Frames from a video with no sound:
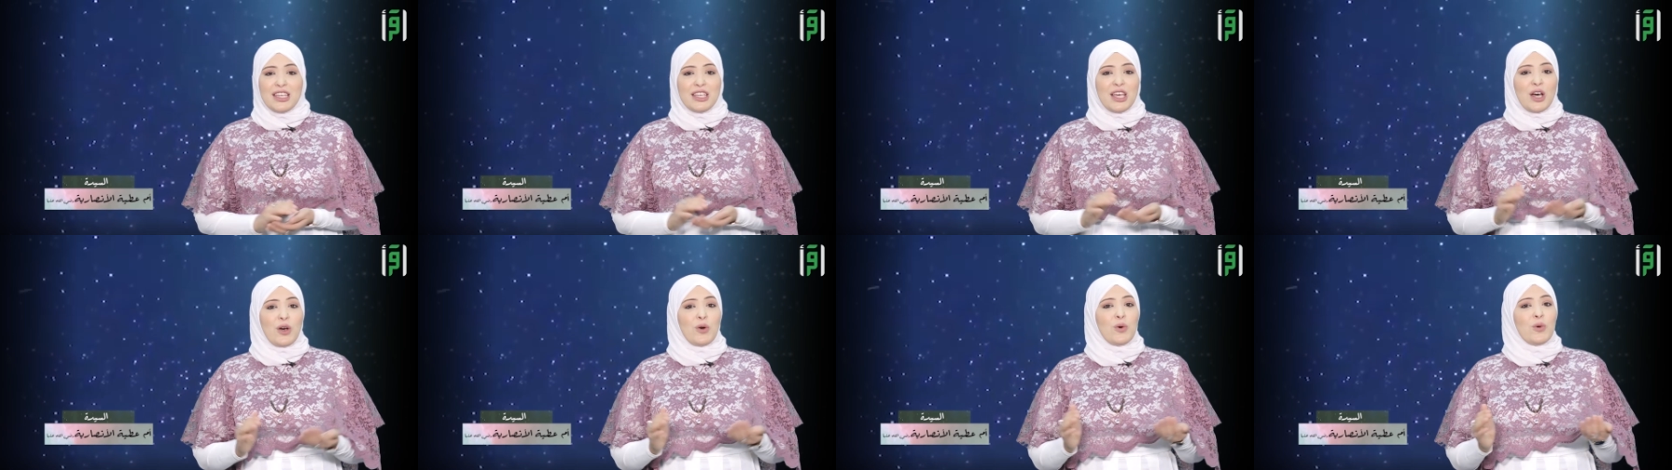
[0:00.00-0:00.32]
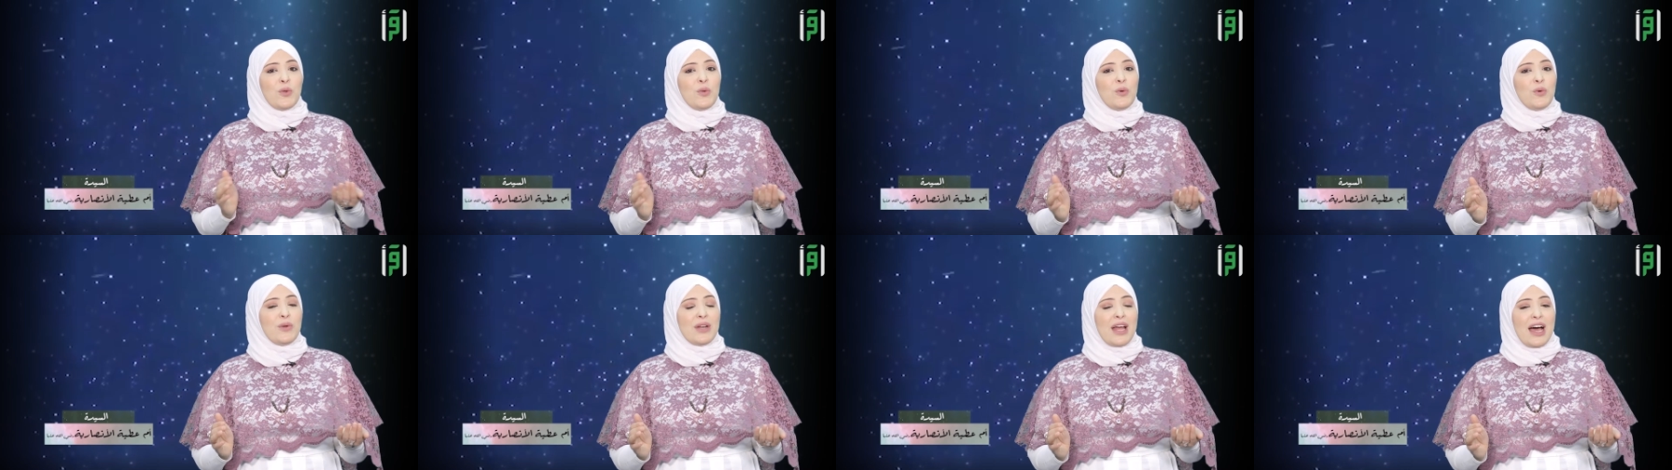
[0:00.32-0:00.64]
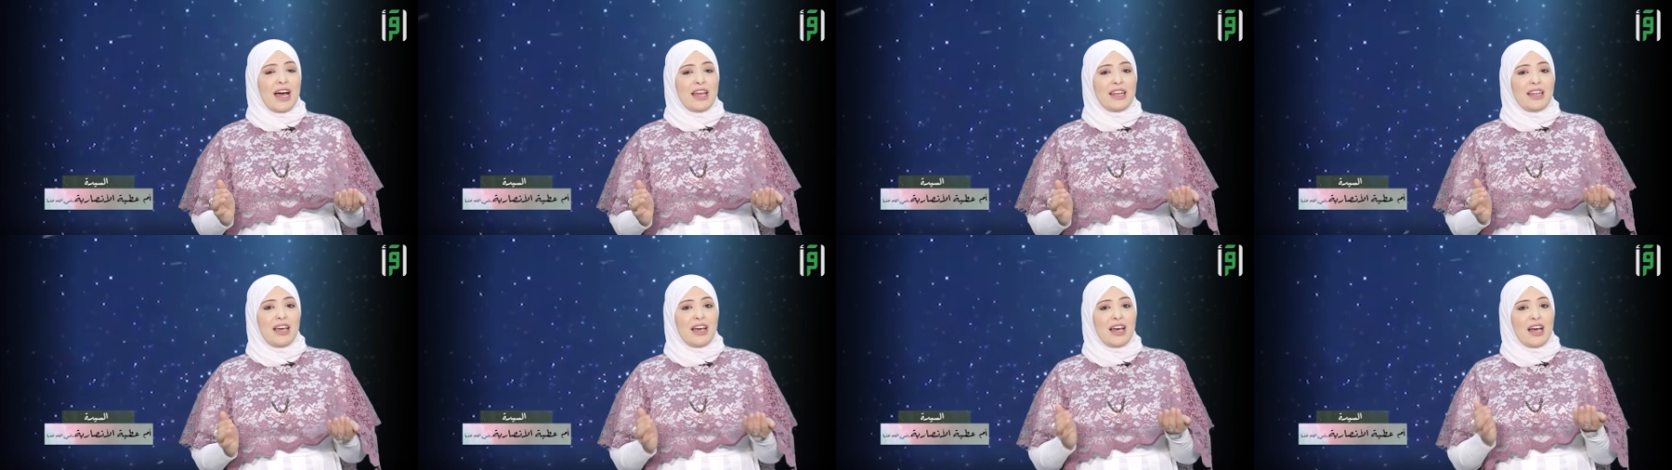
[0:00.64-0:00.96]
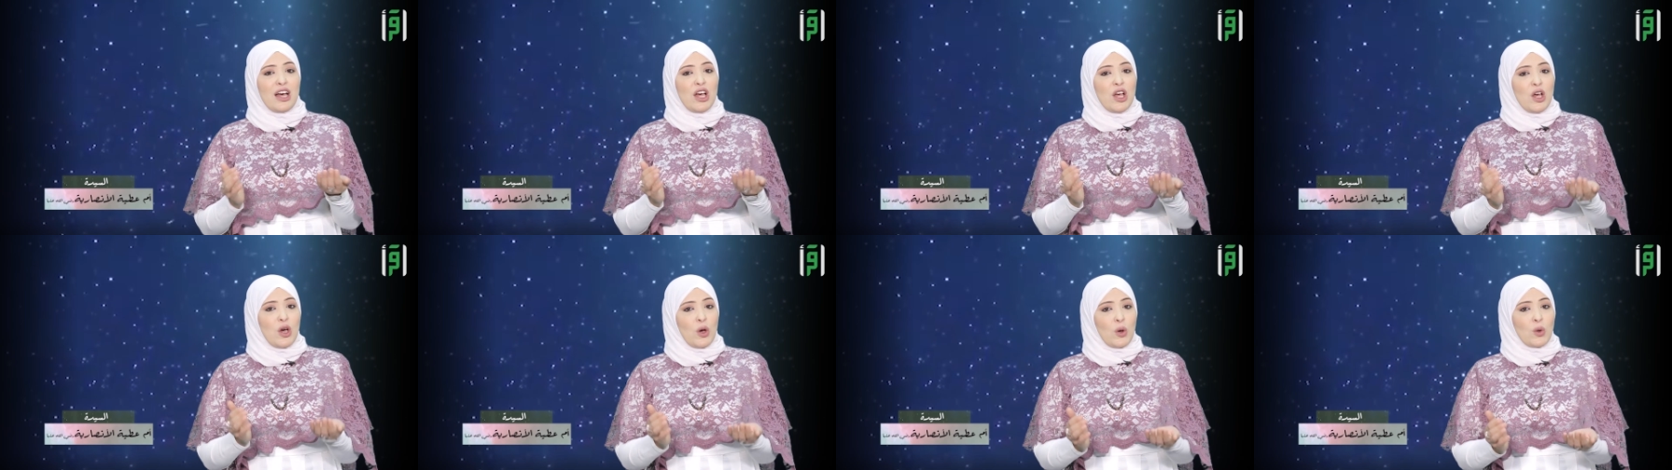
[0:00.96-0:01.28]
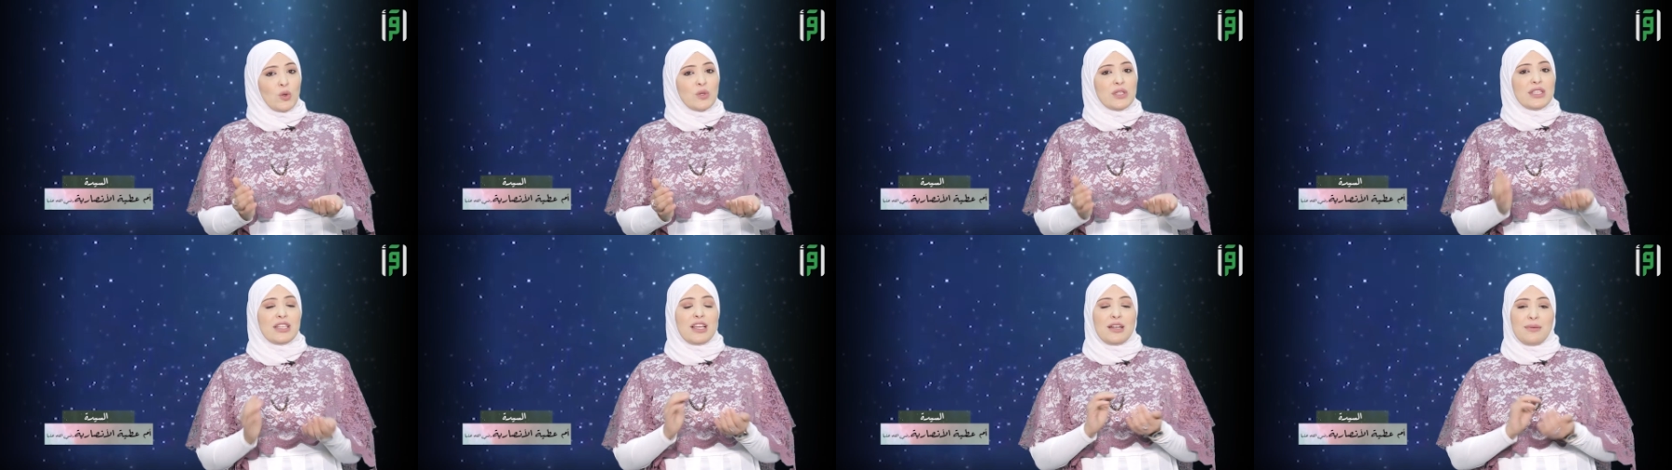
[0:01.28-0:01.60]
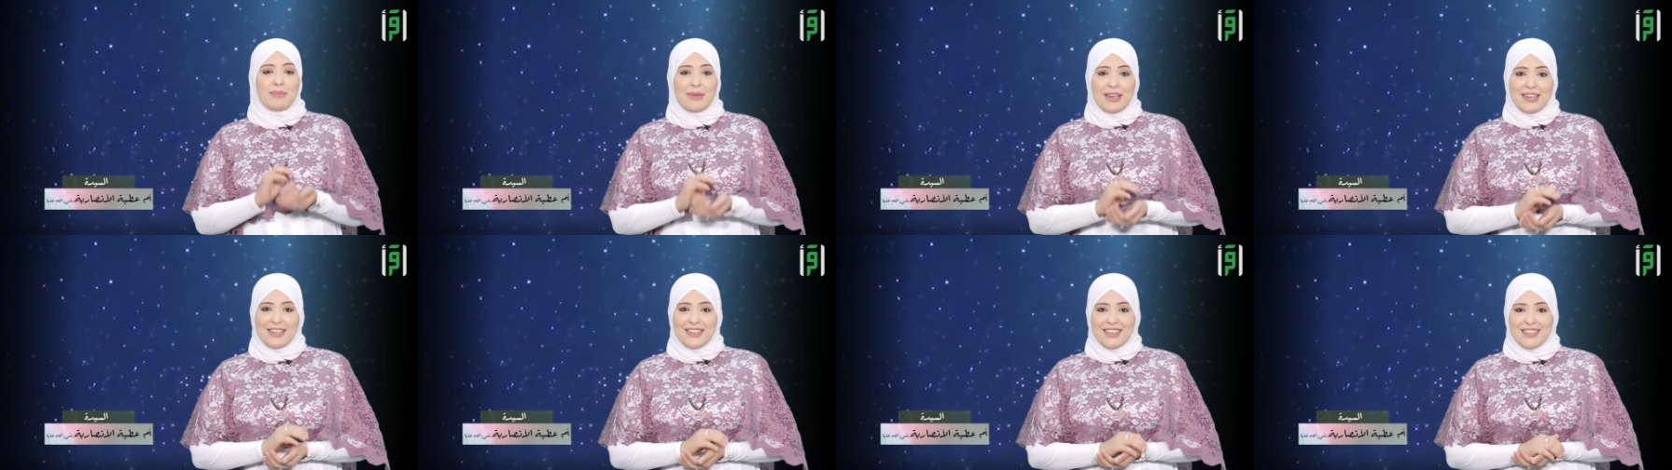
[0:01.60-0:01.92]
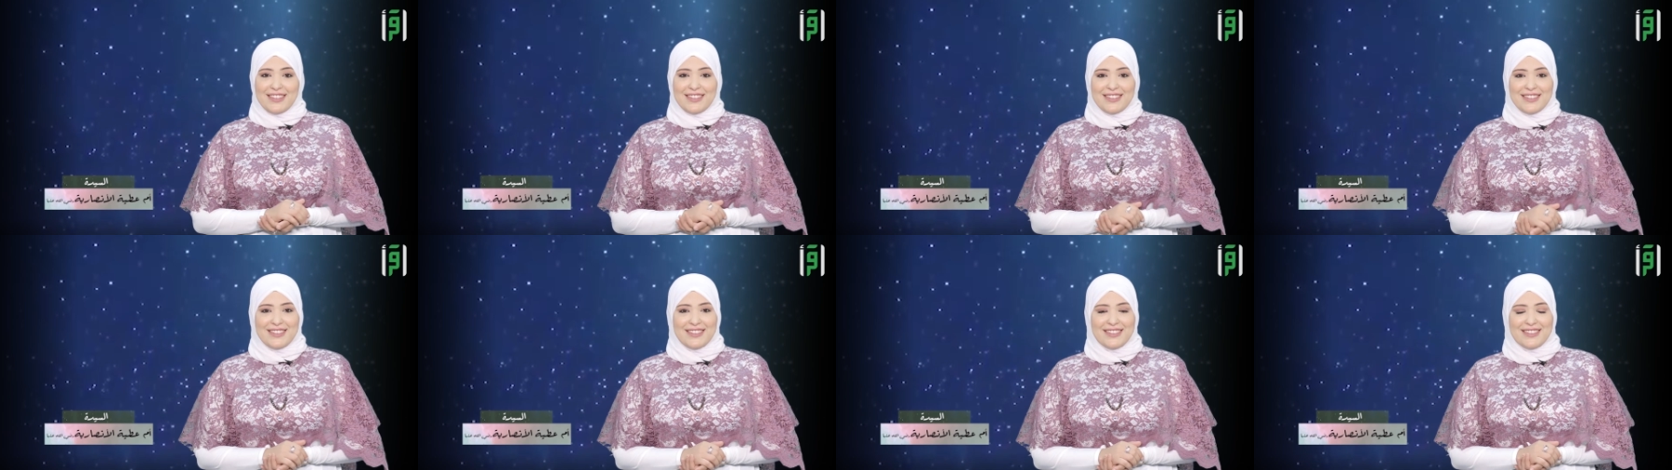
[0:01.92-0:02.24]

يأخذون عنها غسل الميت